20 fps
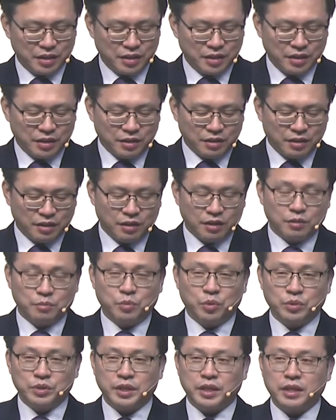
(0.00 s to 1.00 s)
어,
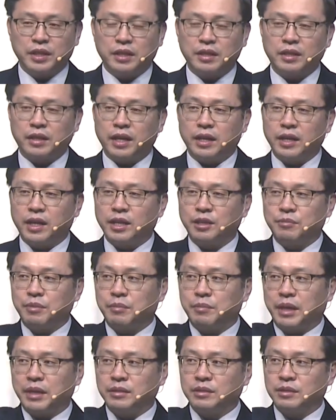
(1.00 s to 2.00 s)
모세가 하나님의
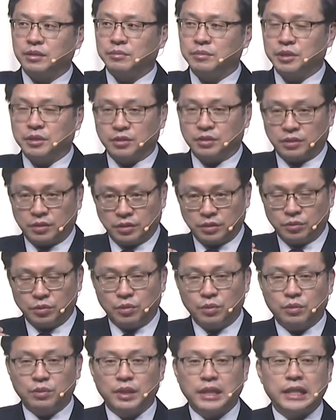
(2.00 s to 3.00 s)
말씀을
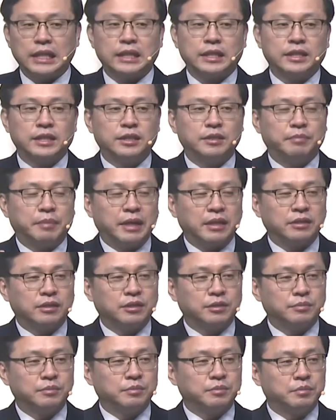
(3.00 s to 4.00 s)
듣고 그
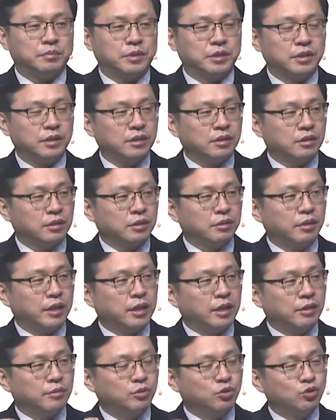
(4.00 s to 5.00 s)
말씀을 그리고
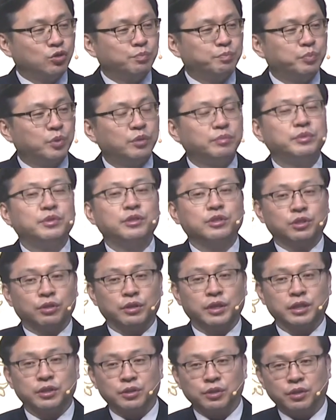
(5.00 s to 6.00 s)
하나님 율법을
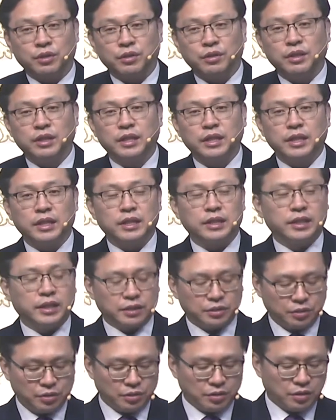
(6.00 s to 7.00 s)
전했죠.
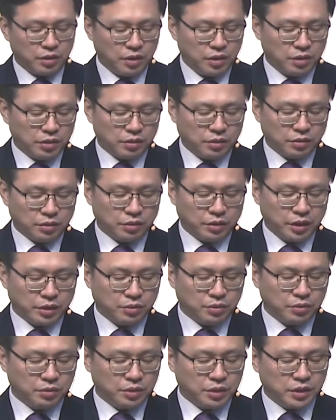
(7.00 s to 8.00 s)
그래서
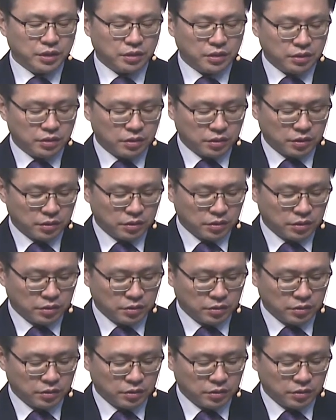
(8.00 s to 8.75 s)
성경에도 이 그